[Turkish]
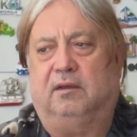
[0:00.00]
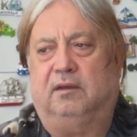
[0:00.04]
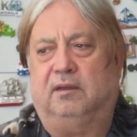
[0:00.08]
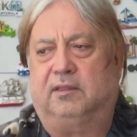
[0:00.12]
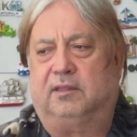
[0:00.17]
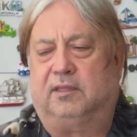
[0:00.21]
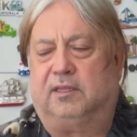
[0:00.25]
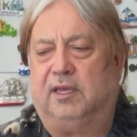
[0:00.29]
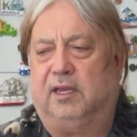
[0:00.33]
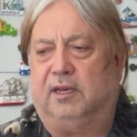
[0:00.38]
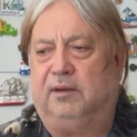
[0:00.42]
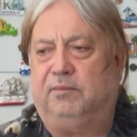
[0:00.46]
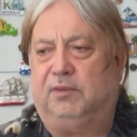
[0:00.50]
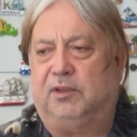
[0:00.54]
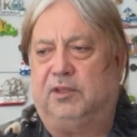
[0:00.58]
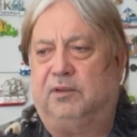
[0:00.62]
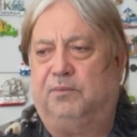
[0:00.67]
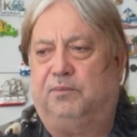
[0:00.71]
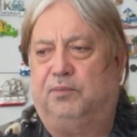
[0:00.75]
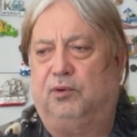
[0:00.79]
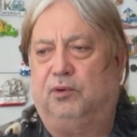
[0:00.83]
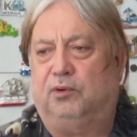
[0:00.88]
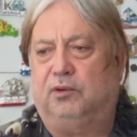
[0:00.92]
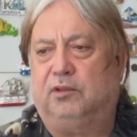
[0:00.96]
Asker miydi,
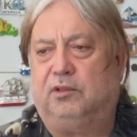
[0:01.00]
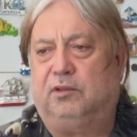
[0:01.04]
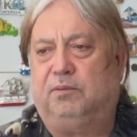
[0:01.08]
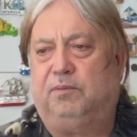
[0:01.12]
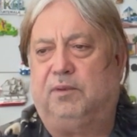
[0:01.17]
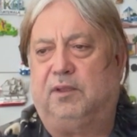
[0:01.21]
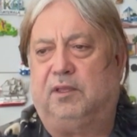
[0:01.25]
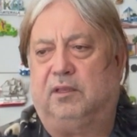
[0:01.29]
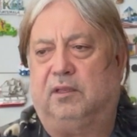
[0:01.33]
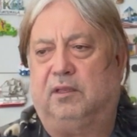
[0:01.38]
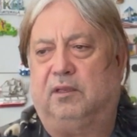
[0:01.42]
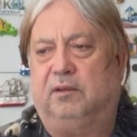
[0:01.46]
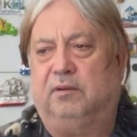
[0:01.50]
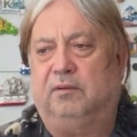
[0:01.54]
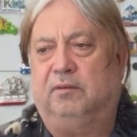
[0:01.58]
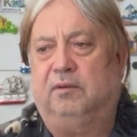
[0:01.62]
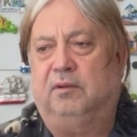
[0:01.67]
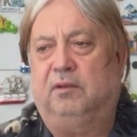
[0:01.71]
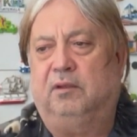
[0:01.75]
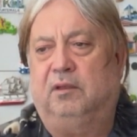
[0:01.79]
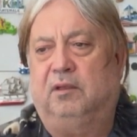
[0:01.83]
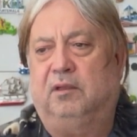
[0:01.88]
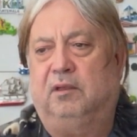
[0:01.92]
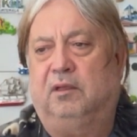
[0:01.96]
polis miydi?
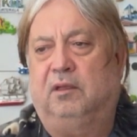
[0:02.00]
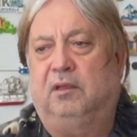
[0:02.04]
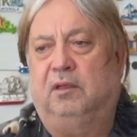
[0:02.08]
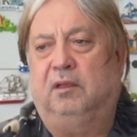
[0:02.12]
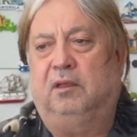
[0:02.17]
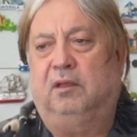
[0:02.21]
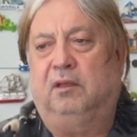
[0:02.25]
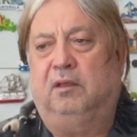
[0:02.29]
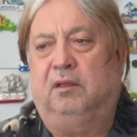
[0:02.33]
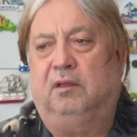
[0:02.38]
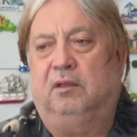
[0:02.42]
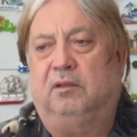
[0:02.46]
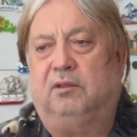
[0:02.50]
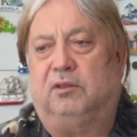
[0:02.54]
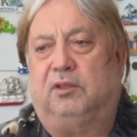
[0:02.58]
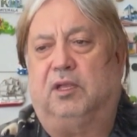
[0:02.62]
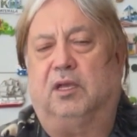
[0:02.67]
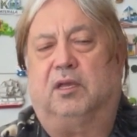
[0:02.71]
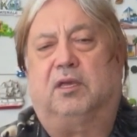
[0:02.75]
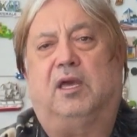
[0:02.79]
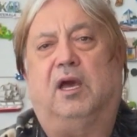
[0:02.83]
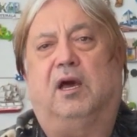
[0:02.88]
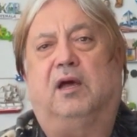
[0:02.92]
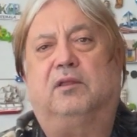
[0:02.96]

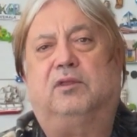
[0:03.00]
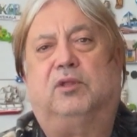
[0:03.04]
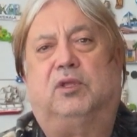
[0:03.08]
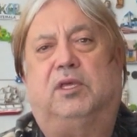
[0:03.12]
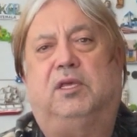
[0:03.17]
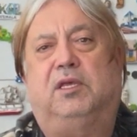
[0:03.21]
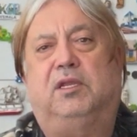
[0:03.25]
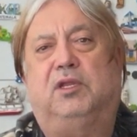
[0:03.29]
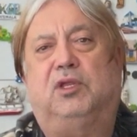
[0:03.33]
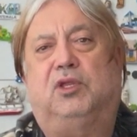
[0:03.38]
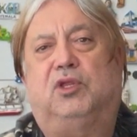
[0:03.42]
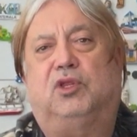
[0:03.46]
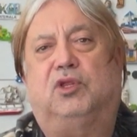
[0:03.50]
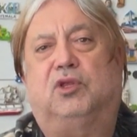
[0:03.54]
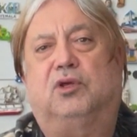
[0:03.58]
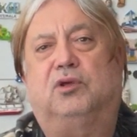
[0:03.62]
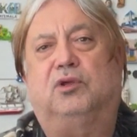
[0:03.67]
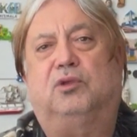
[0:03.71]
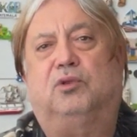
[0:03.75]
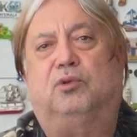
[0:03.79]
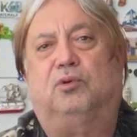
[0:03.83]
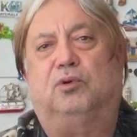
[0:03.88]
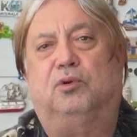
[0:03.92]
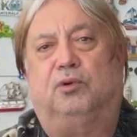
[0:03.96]
İşte kağıt giriş
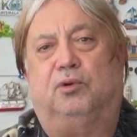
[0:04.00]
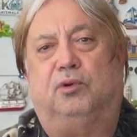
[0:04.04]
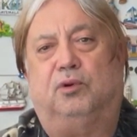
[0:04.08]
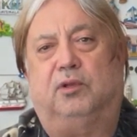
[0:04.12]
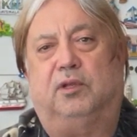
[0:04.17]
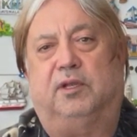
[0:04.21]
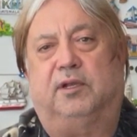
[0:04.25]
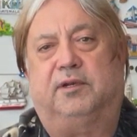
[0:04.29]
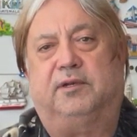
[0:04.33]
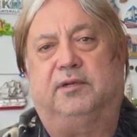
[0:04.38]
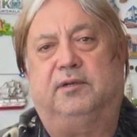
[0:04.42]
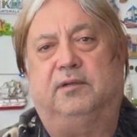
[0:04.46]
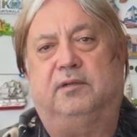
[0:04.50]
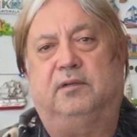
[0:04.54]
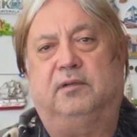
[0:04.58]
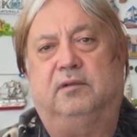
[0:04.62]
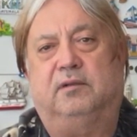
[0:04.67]
çıkış soruyorlar.